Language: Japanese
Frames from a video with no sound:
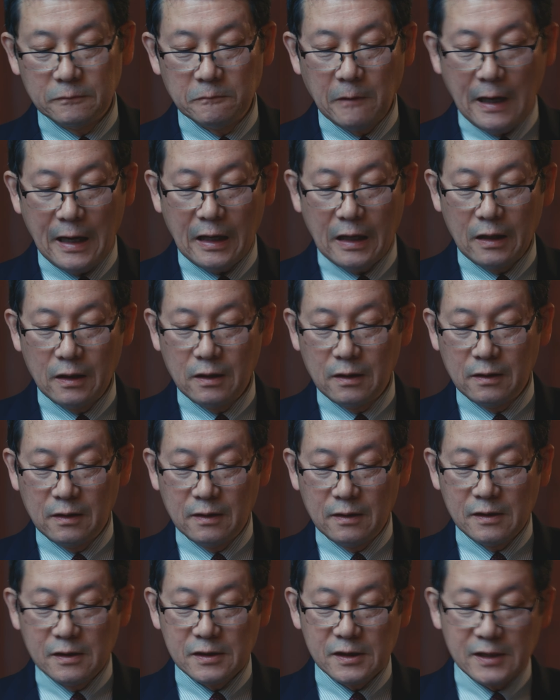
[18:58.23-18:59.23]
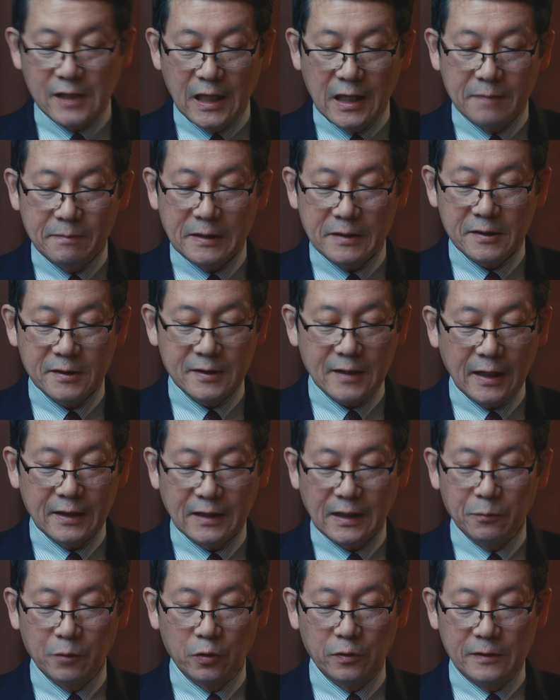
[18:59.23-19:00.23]
は性別さ
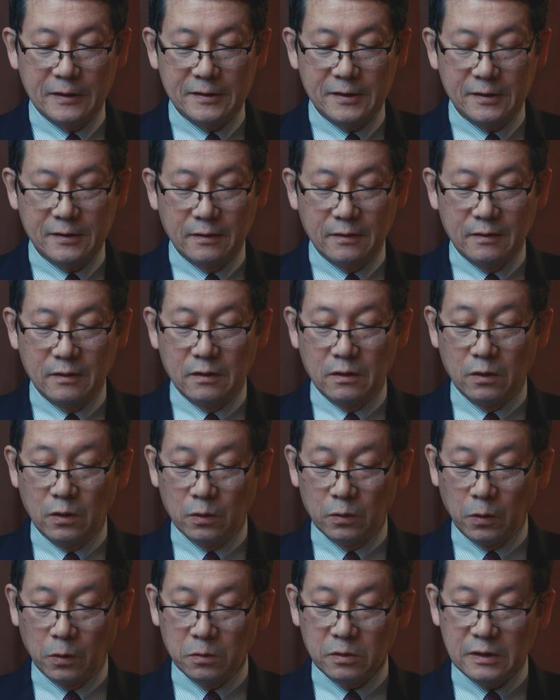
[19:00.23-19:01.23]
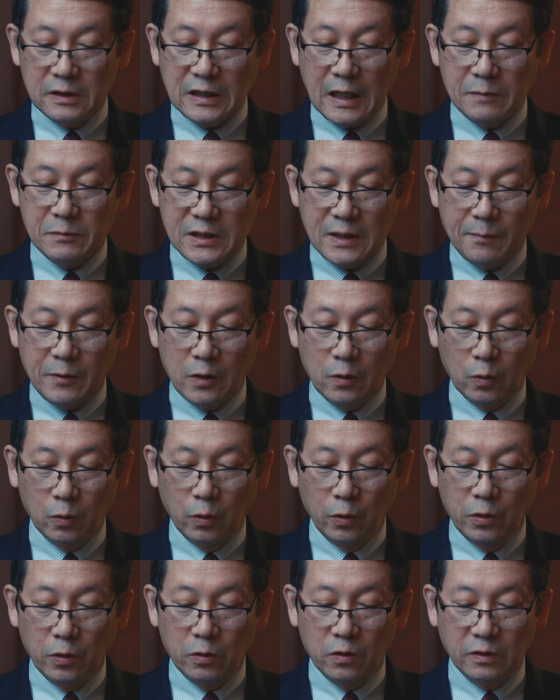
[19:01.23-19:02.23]
れたものです。特に神様の
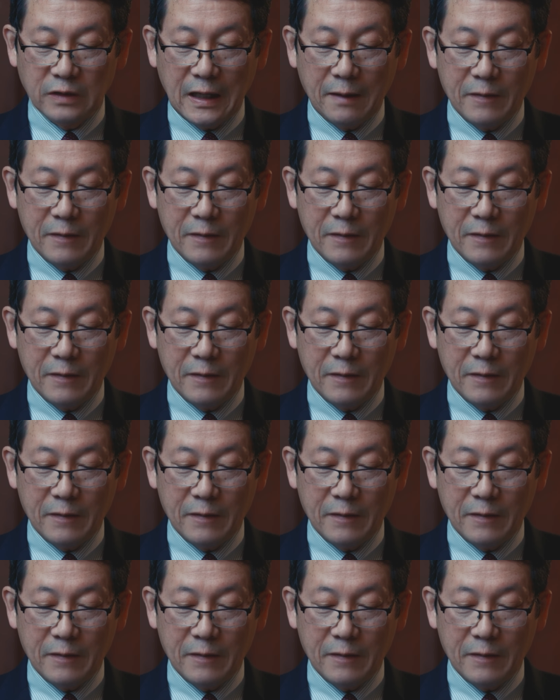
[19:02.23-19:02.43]
御用の